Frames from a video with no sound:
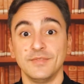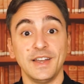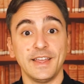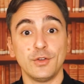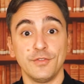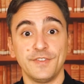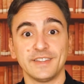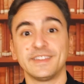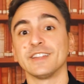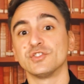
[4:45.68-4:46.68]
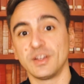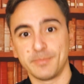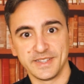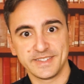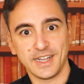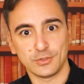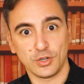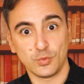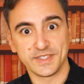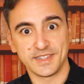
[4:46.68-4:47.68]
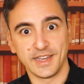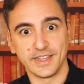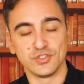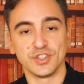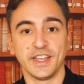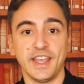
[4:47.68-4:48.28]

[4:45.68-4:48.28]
Valerio infatti ha già pensato a queste leggi